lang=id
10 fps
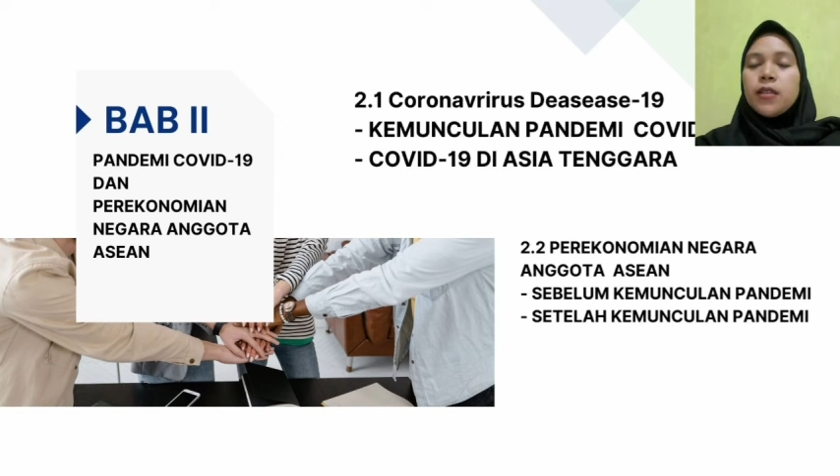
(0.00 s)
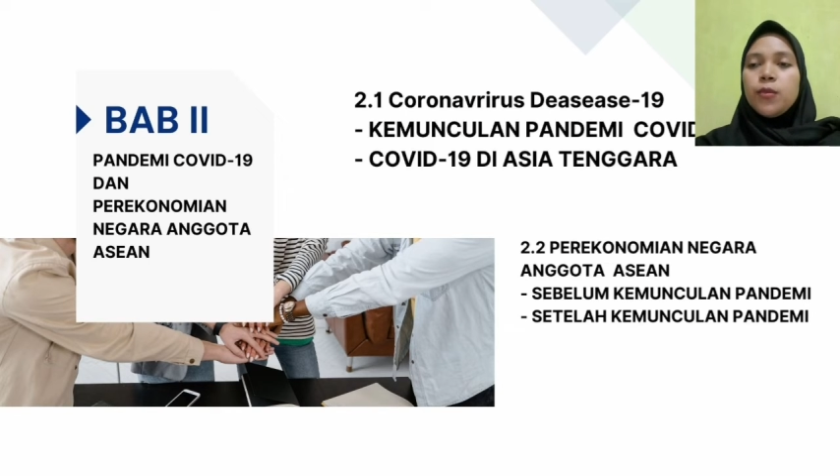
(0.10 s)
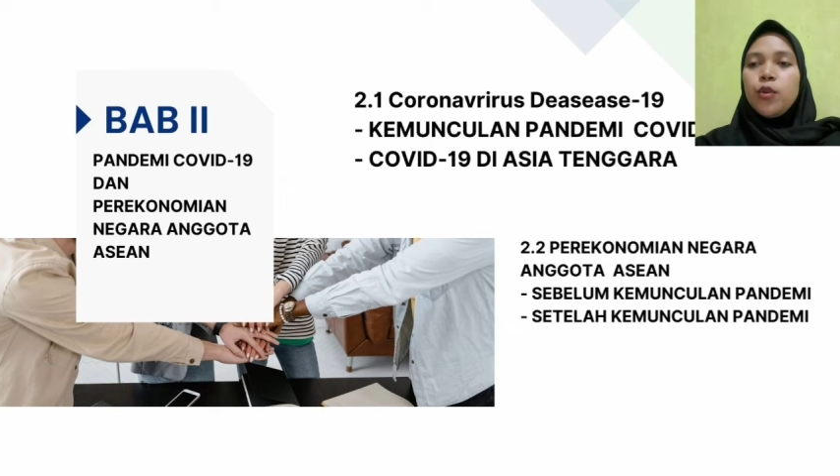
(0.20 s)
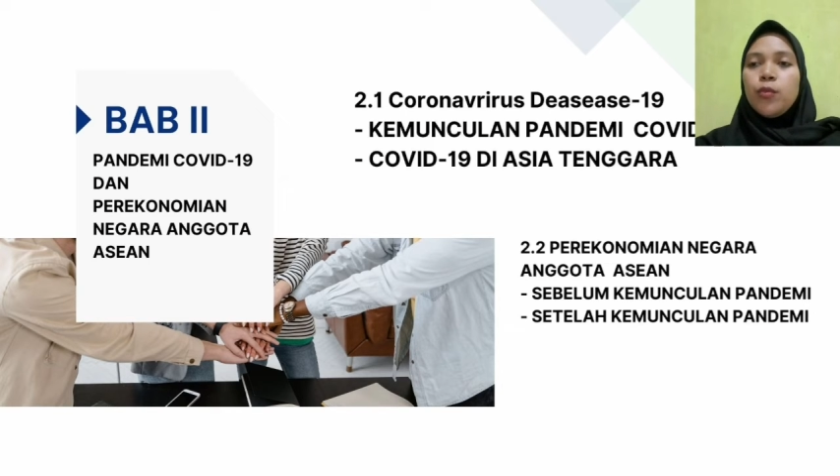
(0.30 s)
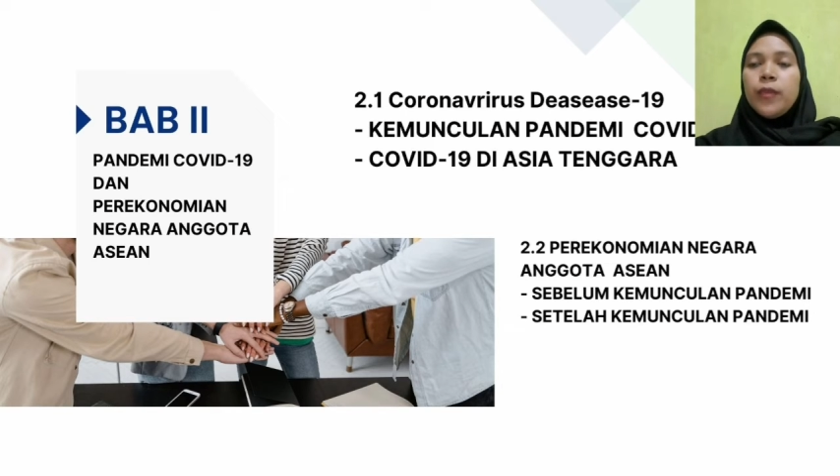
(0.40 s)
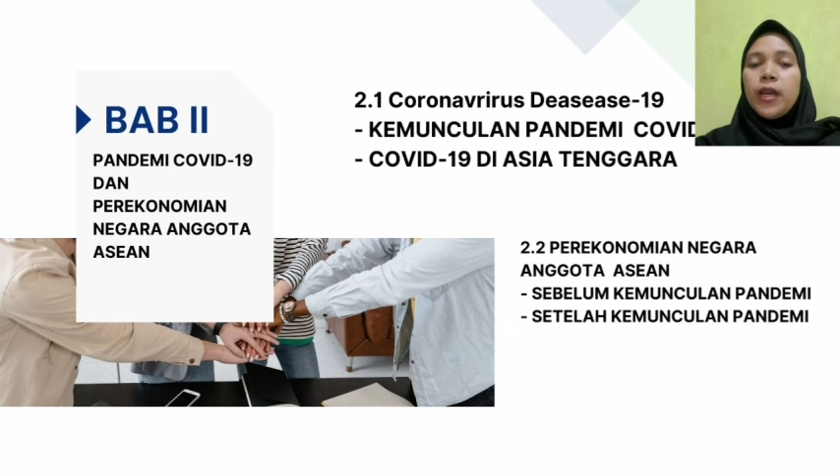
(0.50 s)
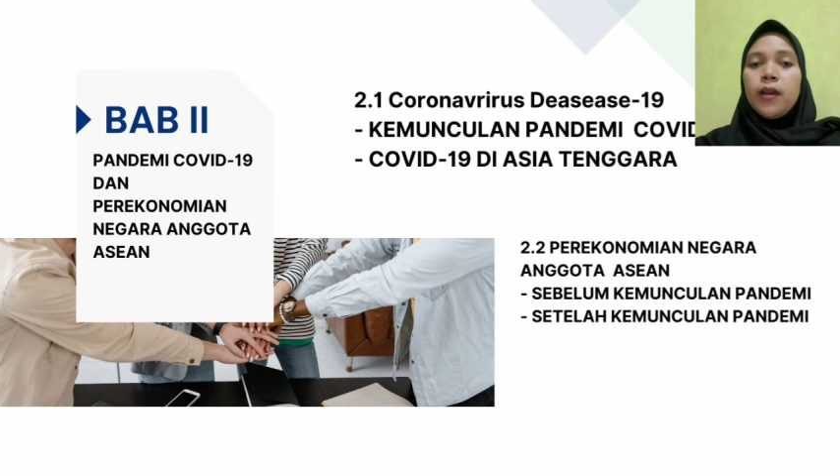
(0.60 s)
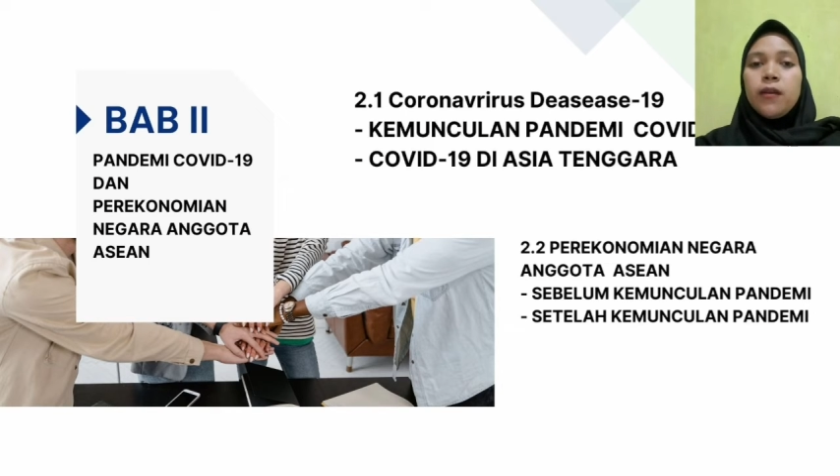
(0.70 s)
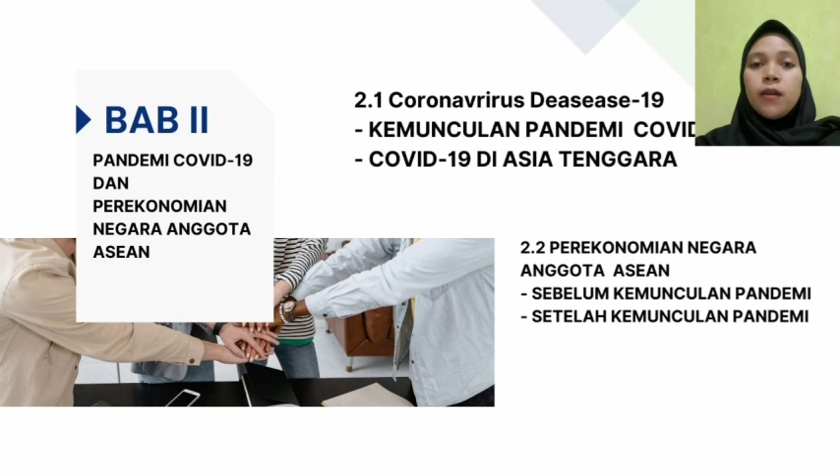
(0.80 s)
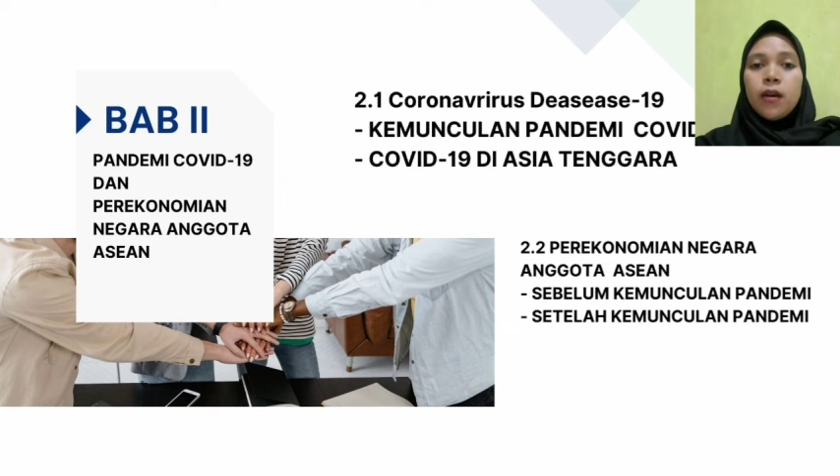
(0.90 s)

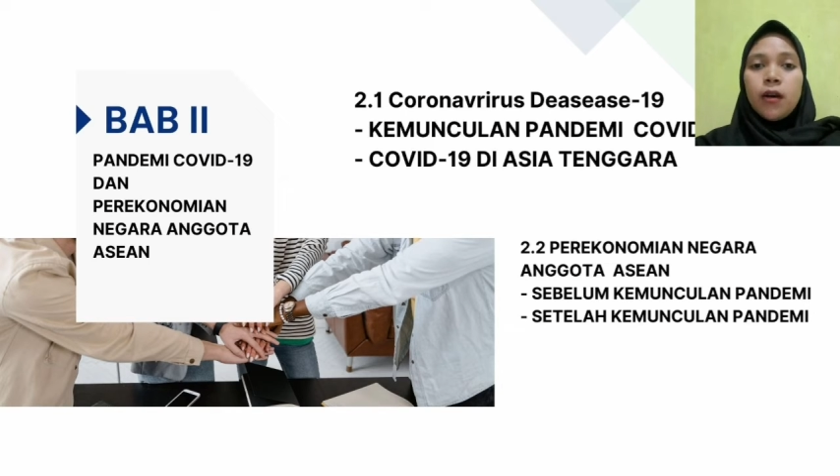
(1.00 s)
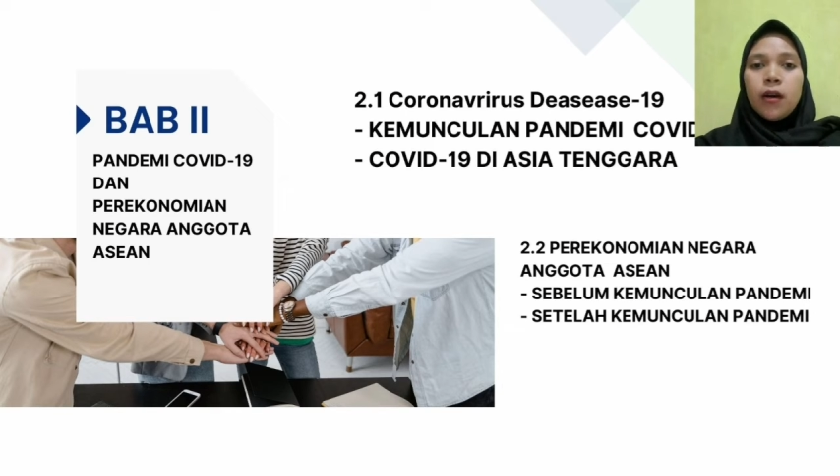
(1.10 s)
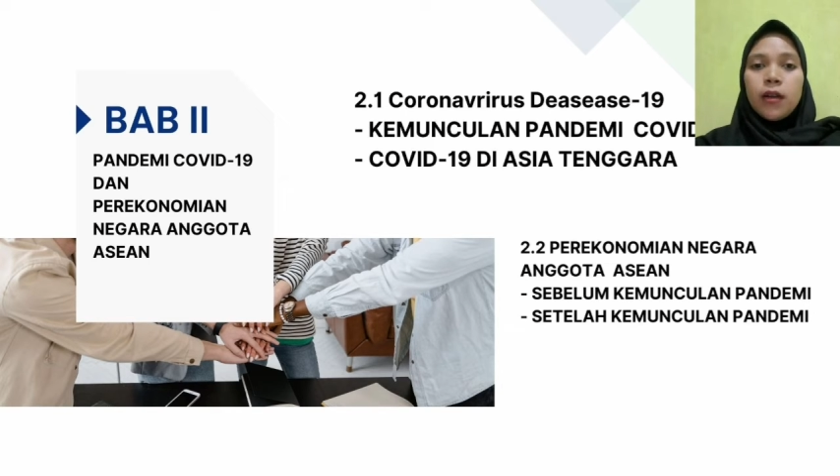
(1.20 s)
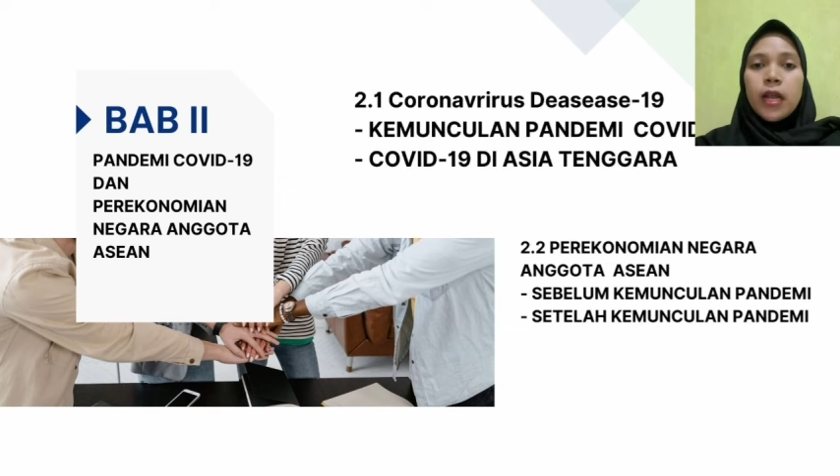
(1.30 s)
Sebelumnya, uh,